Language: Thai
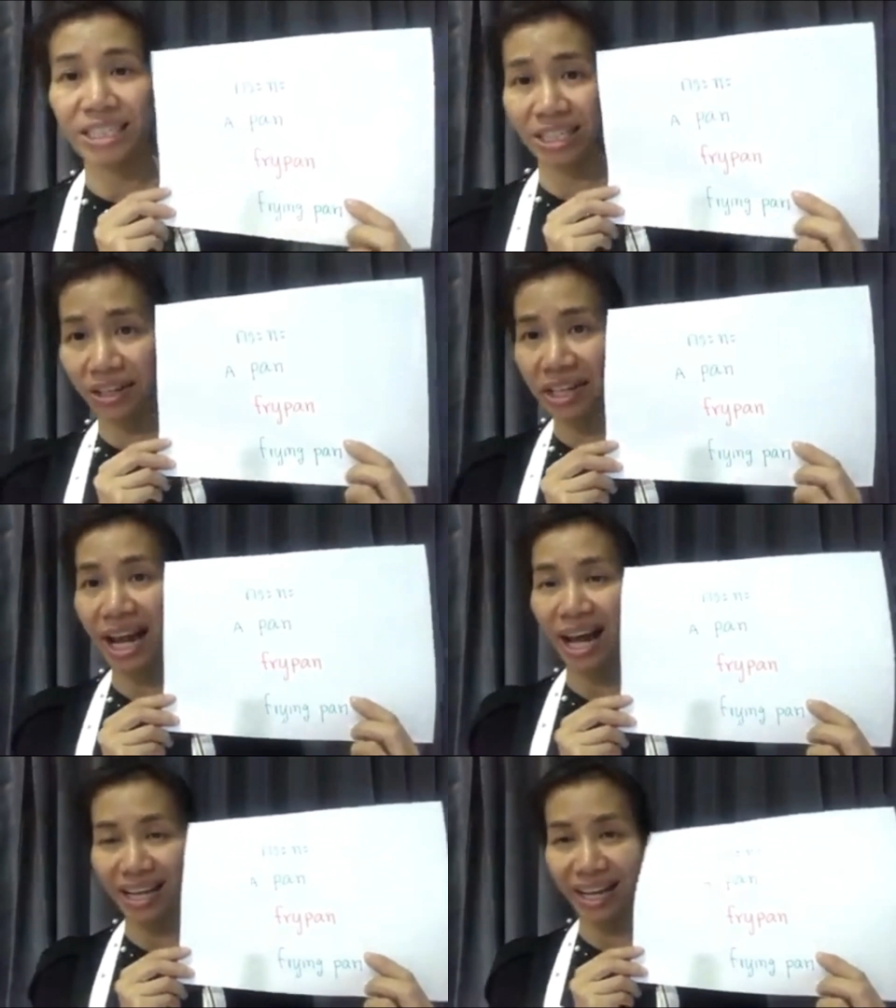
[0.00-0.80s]
ยๆก็
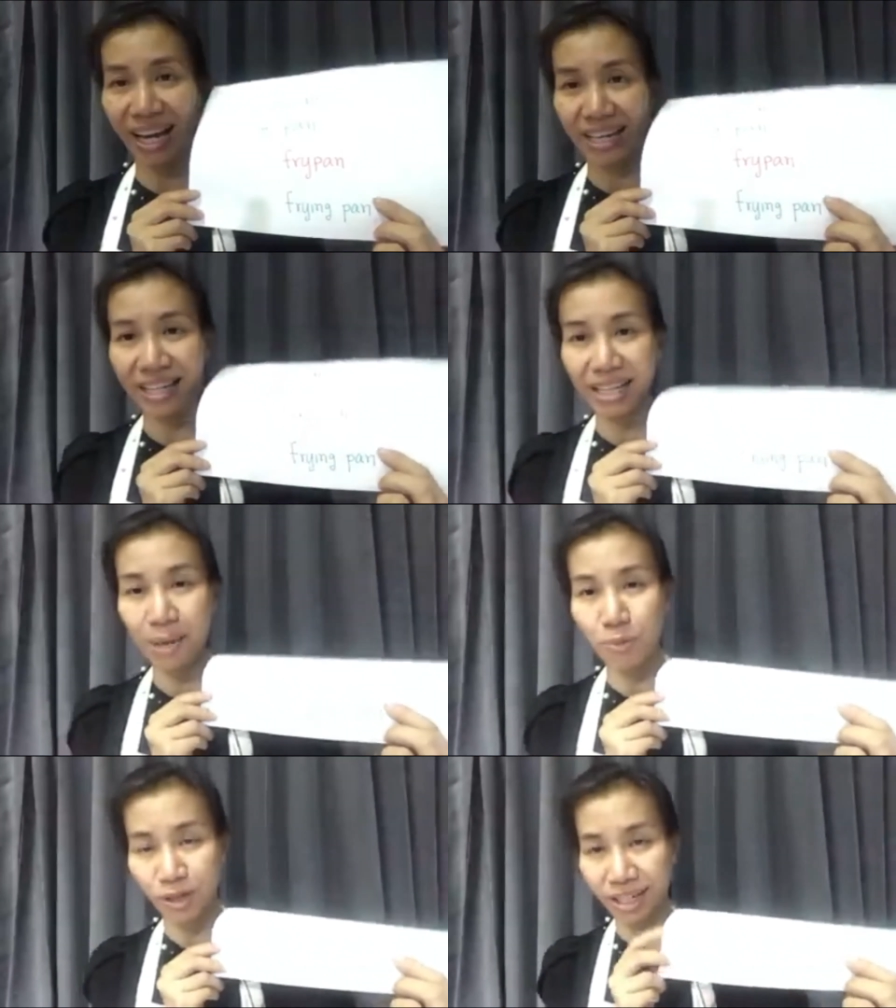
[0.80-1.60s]
ได้ค่ะเรียก
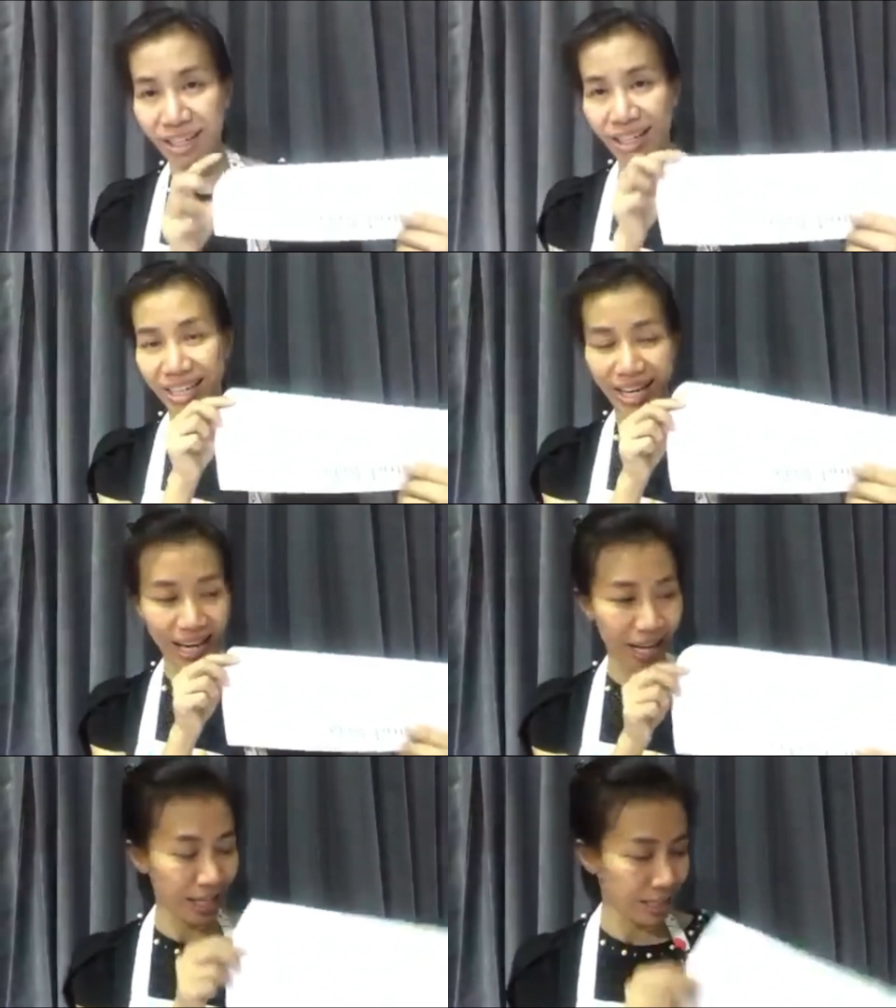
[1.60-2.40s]
ได้หมดเลยนะคะ